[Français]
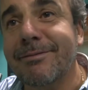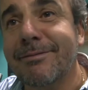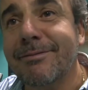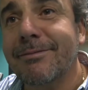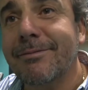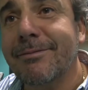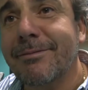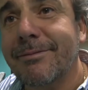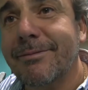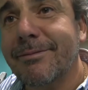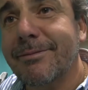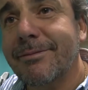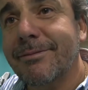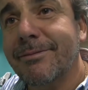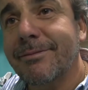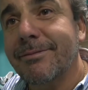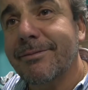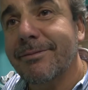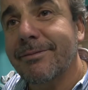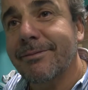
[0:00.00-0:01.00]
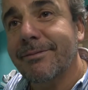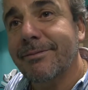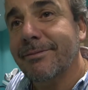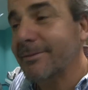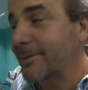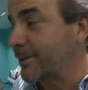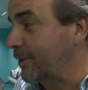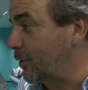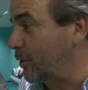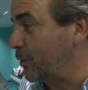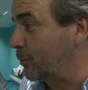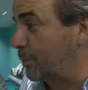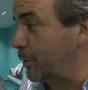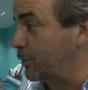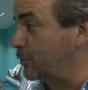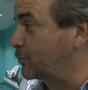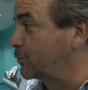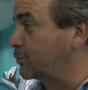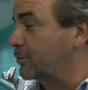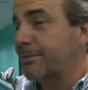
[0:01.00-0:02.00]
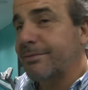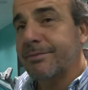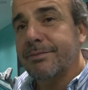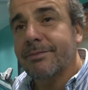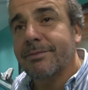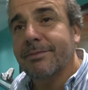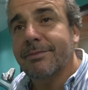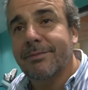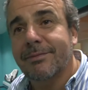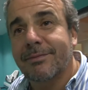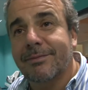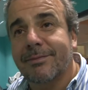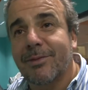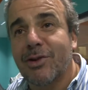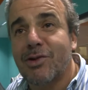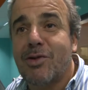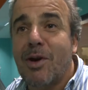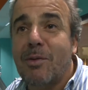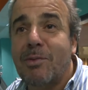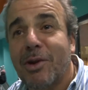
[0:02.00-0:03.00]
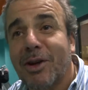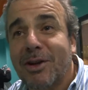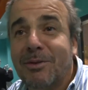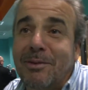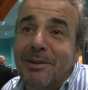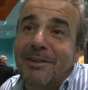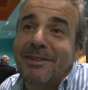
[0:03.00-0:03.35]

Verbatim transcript: vous allez venir pédaler Pas du tout. Moi, je suis à Biorhythme.